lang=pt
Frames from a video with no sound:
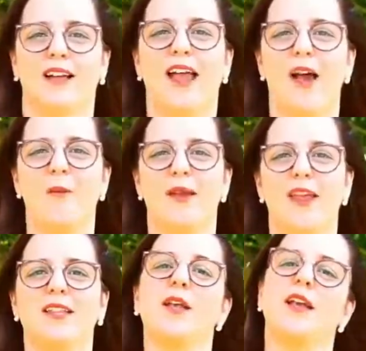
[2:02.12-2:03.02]

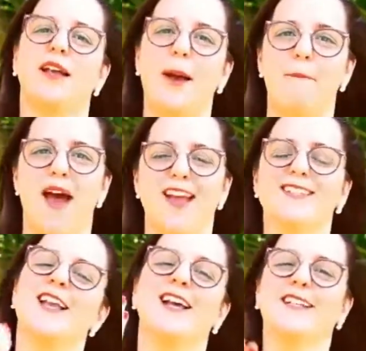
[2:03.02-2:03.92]
realmente
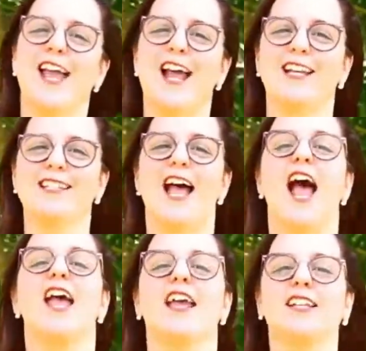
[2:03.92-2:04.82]
capaz de
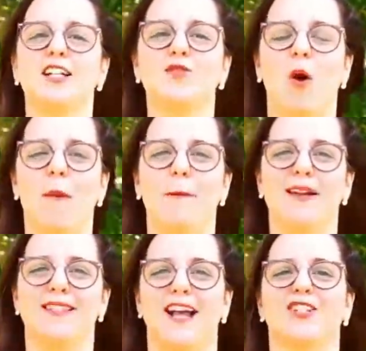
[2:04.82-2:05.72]
realizar e transformar
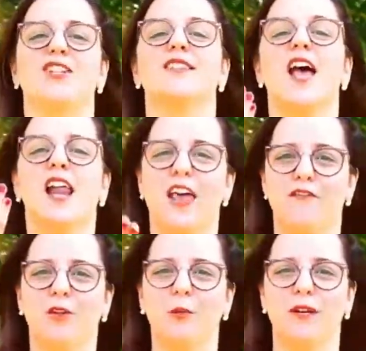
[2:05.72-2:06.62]
paisagens,
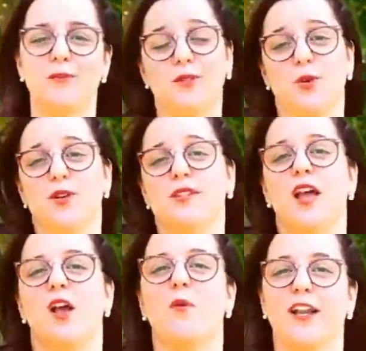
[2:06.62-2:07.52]
levando para as pessoas
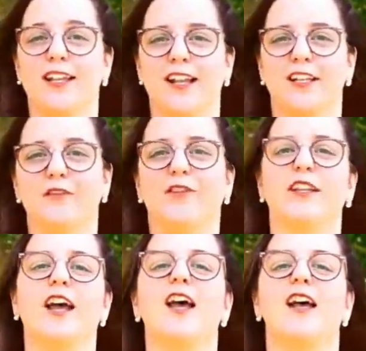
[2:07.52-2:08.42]
qualidade de
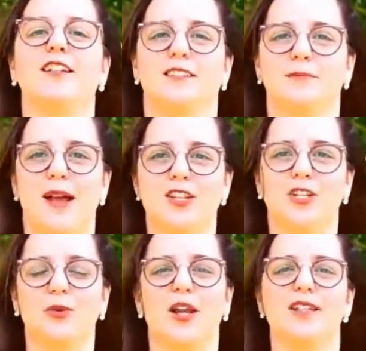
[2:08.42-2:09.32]
vida, mais
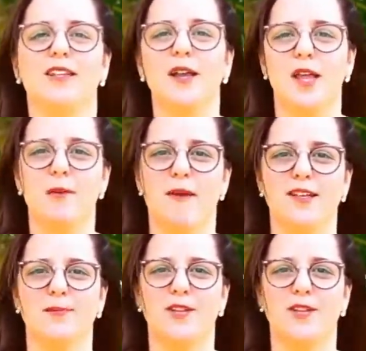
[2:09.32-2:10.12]
natureza e mais